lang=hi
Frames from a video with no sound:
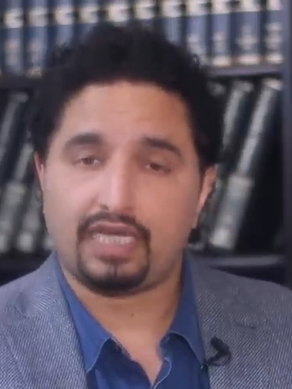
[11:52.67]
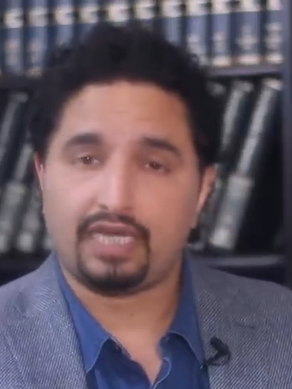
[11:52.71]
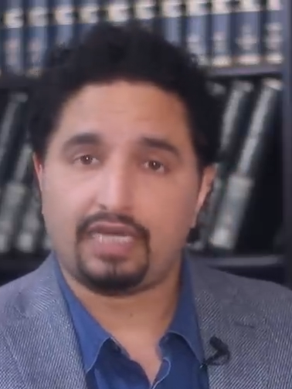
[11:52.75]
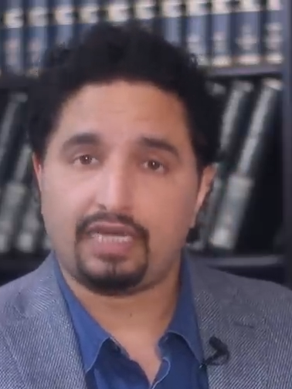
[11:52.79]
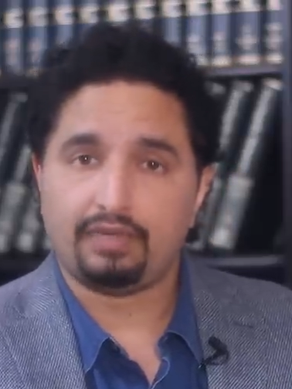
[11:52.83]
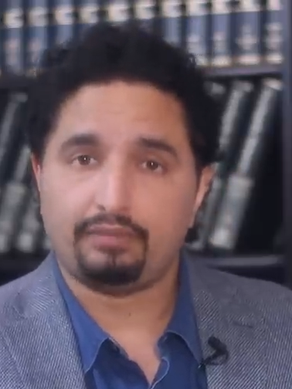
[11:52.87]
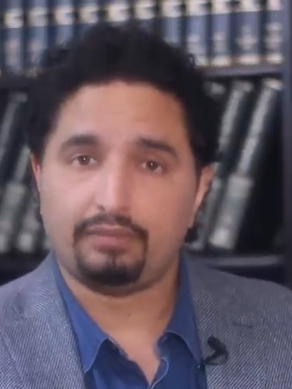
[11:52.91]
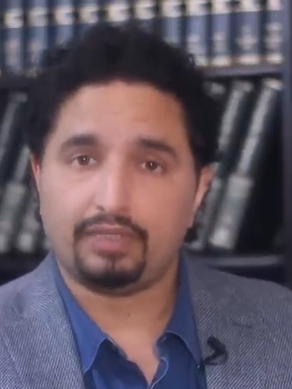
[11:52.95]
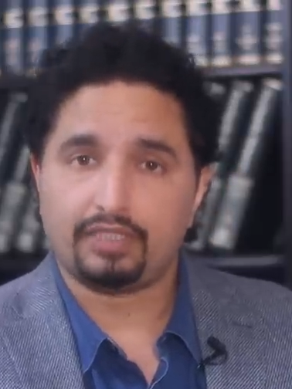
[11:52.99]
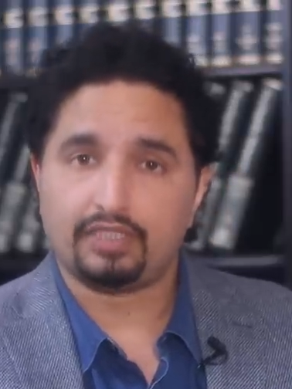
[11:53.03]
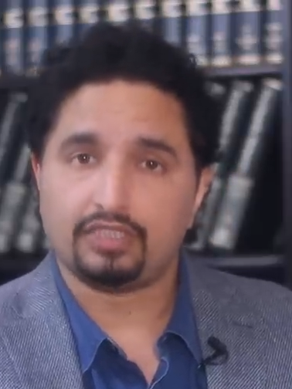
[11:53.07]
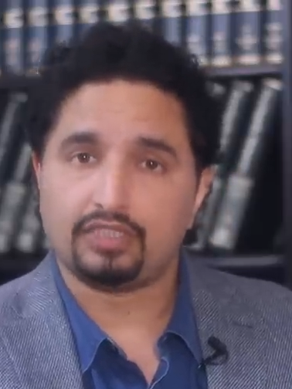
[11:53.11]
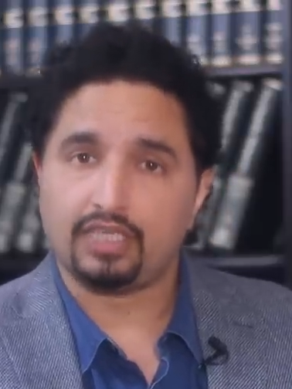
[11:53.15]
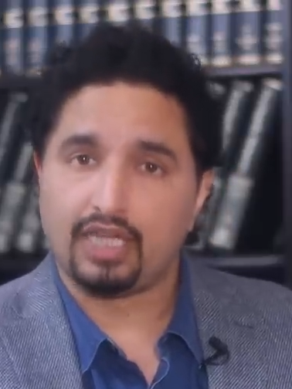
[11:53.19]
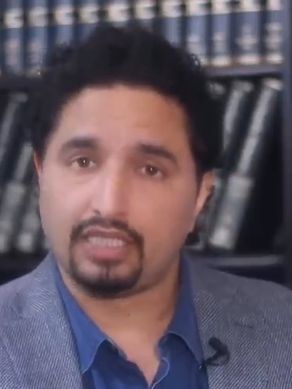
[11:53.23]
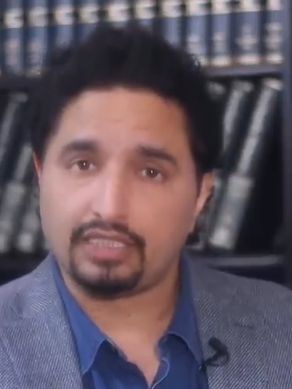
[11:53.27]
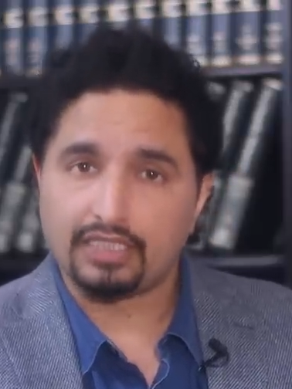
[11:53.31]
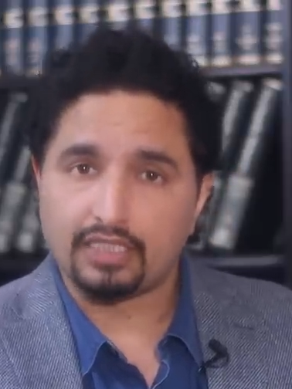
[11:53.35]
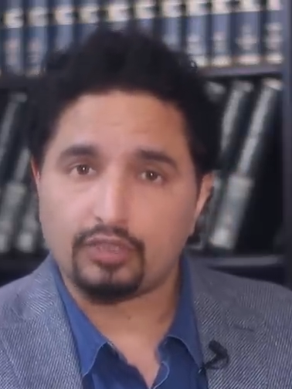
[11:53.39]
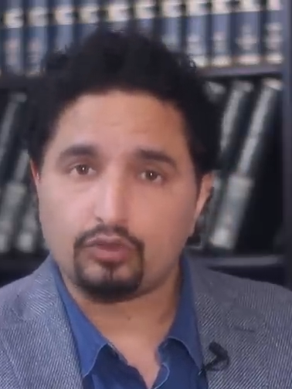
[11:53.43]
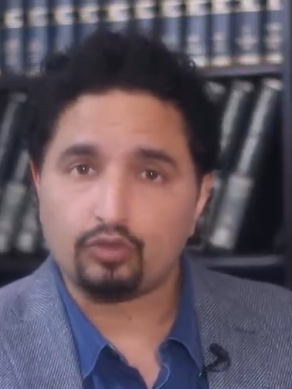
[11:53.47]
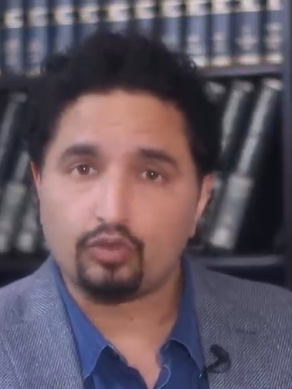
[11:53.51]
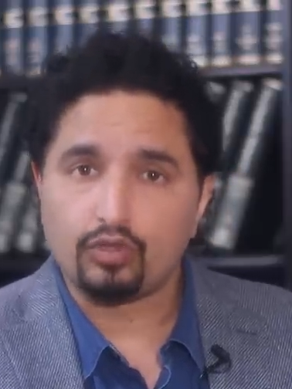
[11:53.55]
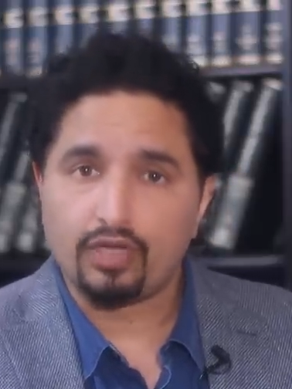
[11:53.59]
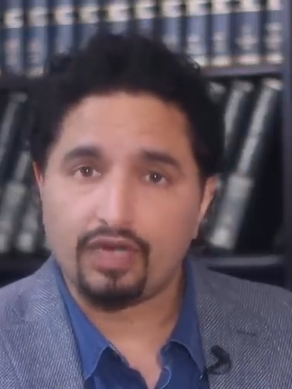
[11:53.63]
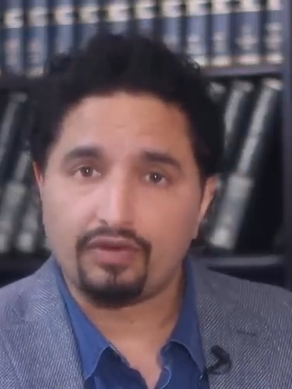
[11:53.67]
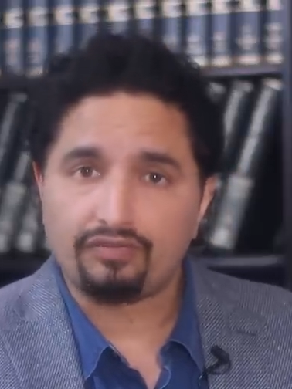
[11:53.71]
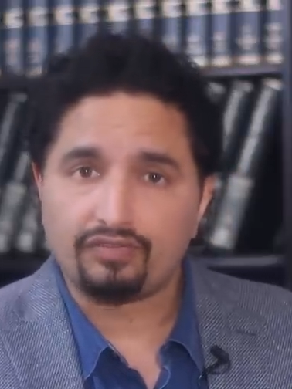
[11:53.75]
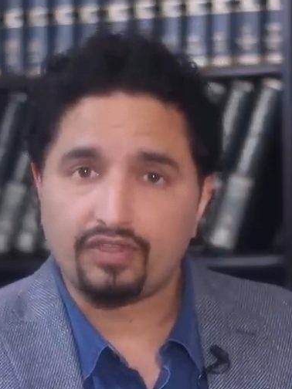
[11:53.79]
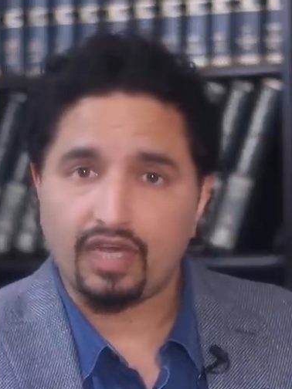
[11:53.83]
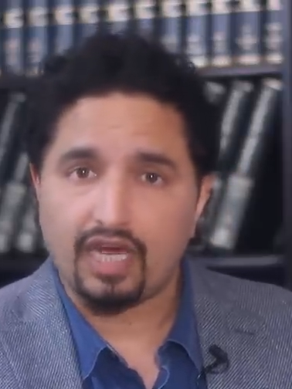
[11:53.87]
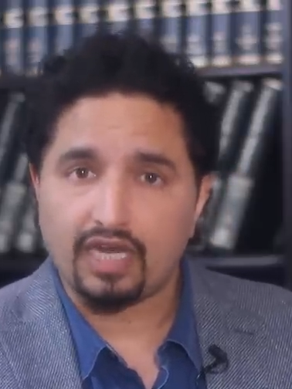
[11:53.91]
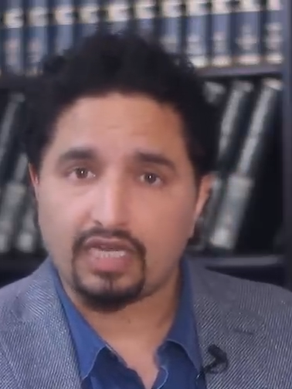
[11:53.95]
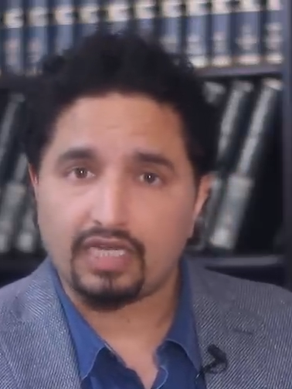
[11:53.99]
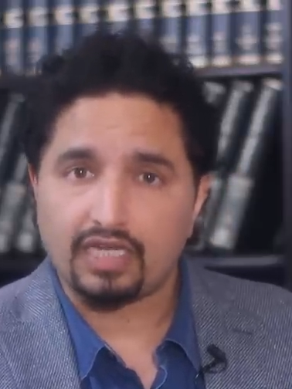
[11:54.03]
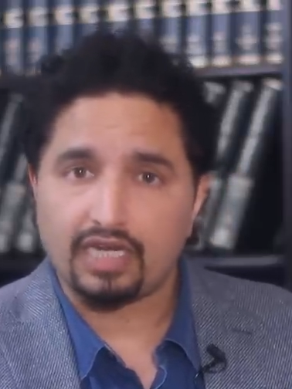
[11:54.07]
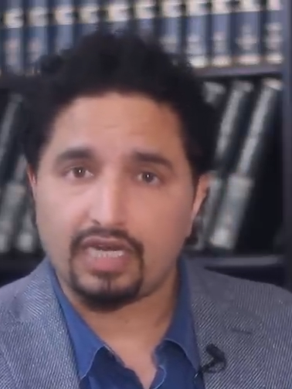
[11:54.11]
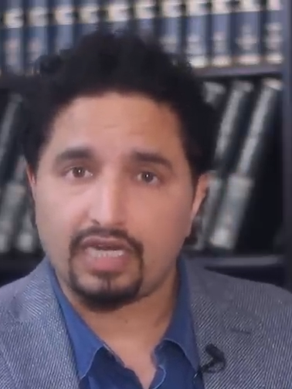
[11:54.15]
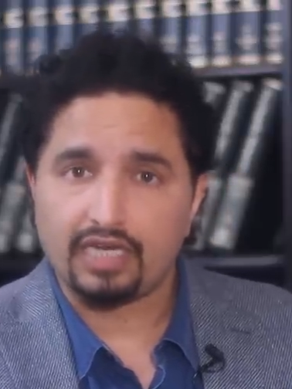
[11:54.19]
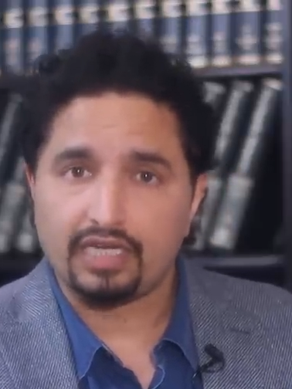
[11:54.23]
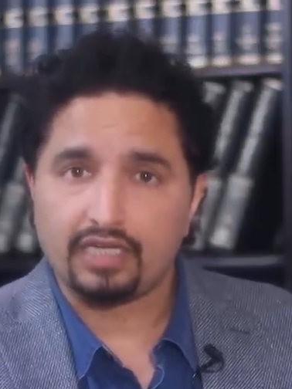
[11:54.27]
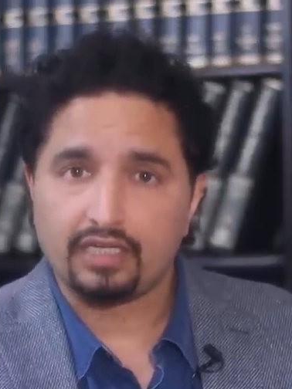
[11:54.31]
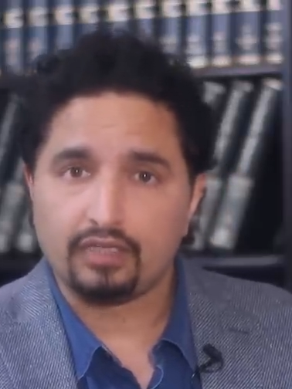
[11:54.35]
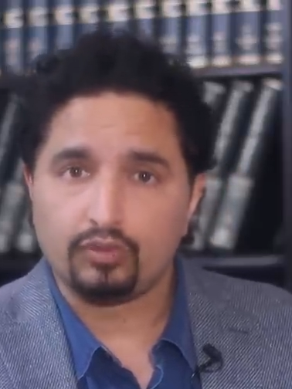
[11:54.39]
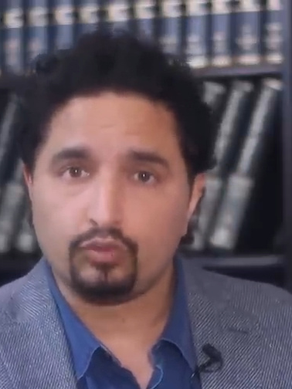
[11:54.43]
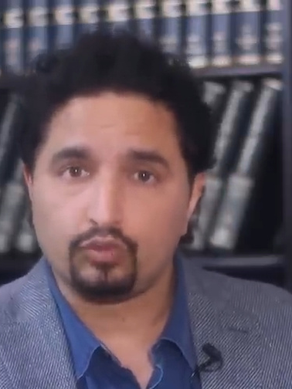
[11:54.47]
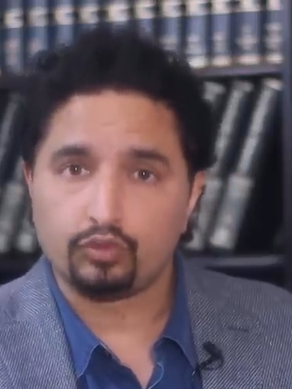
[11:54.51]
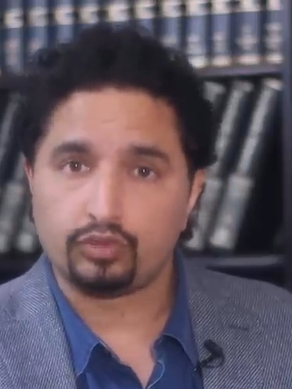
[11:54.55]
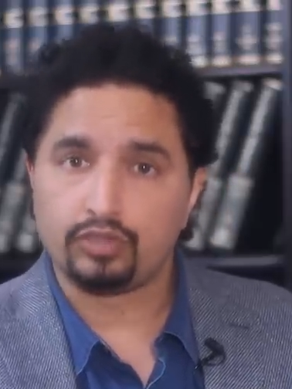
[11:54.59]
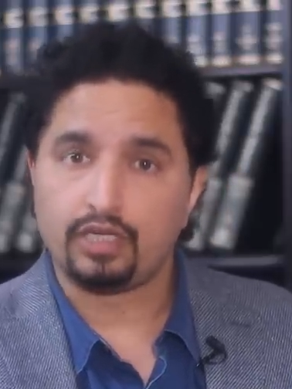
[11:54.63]
कर रहे हैं एतजाज़ हसन को गिरफ्तार कर
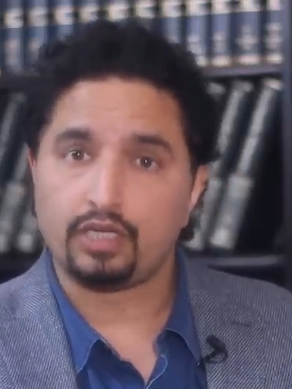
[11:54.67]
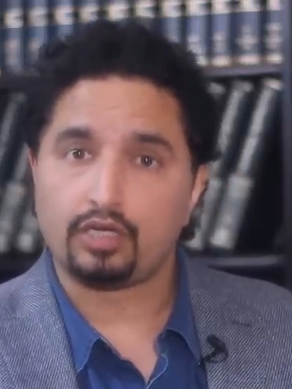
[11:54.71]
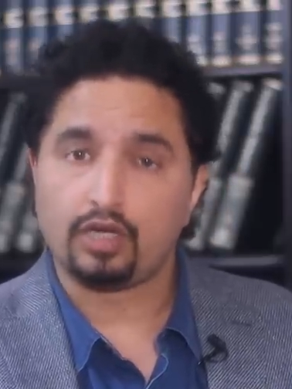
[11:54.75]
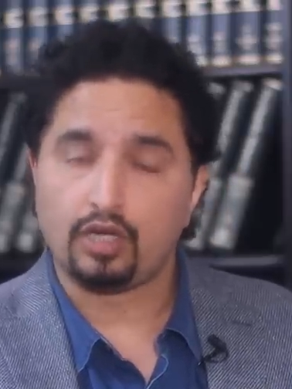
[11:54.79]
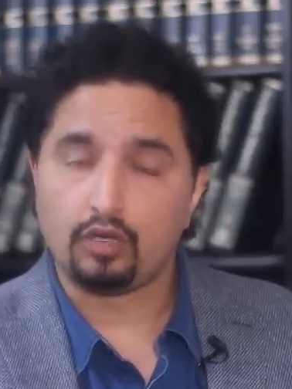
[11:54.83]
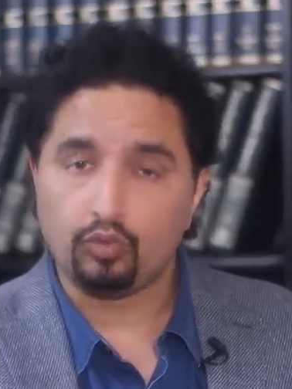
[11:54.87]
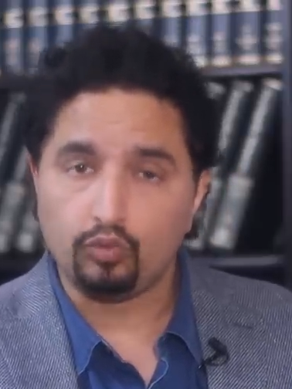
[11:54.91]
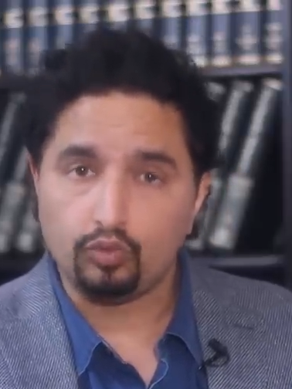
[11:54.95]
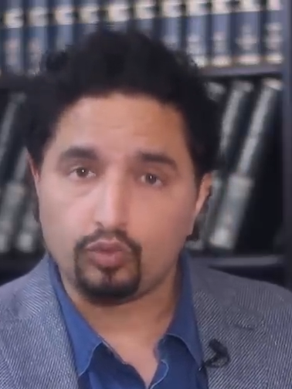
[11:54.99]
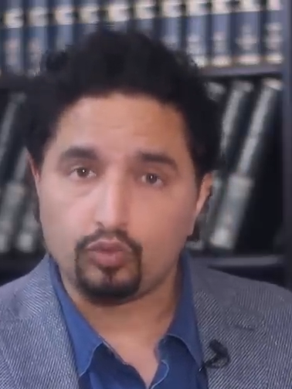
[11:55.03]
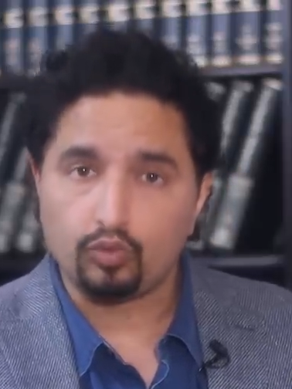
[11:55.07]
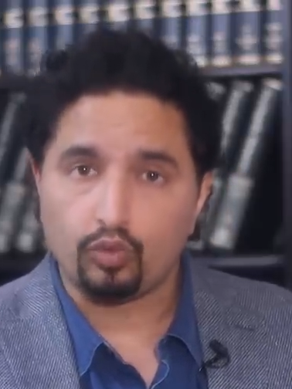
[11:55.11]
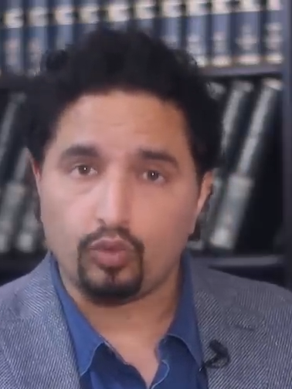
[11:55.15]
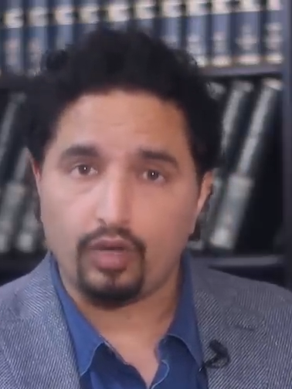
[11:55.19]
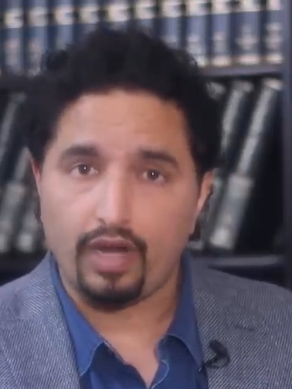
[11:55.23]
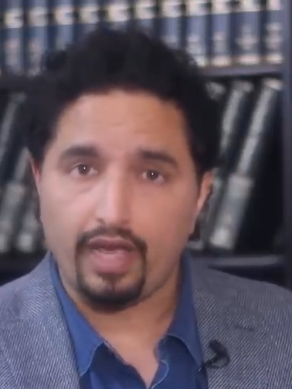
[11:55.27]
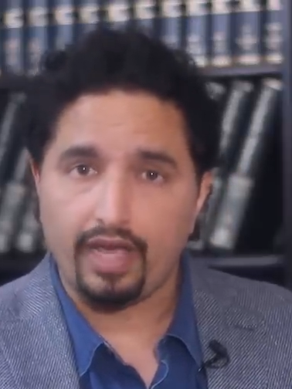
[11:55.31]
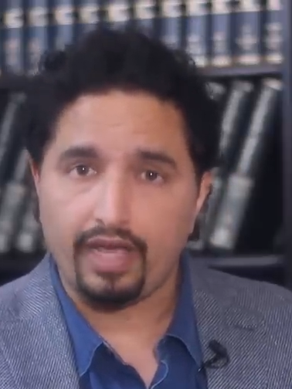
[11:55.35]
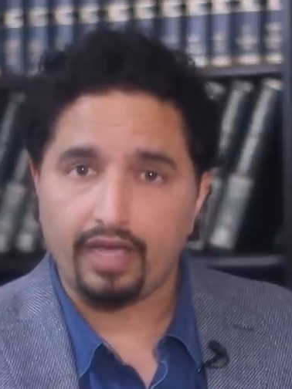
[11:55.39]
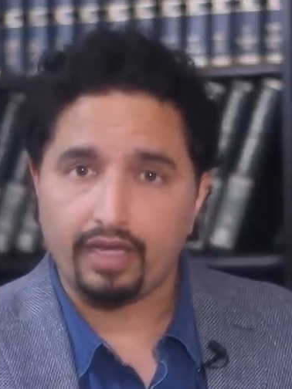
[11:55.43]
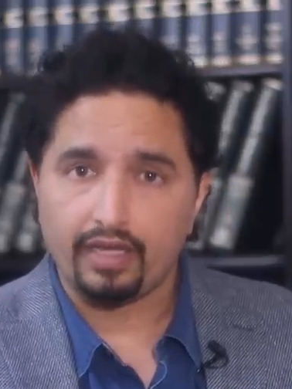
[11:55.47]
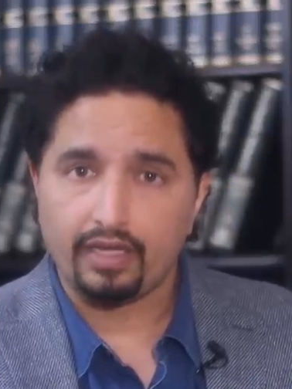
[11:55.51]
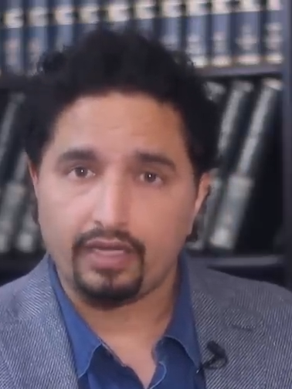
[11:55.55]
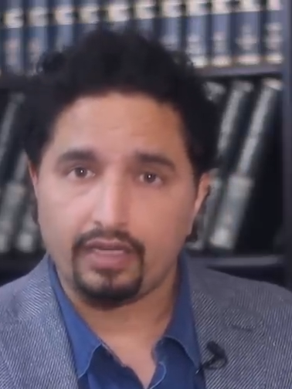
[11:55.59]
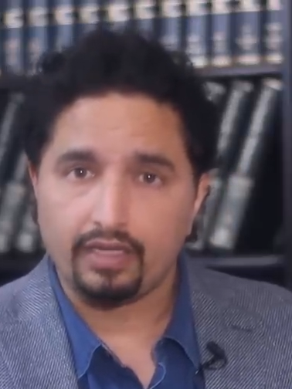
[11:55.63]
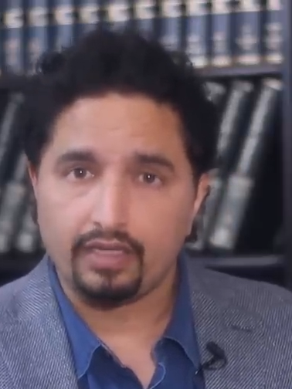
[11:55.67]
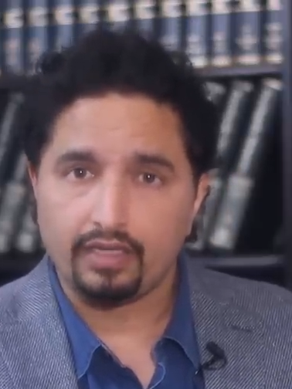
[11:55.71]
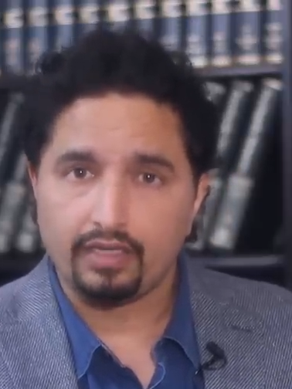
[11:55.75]
लेंगे उसने कानून तोड़ा है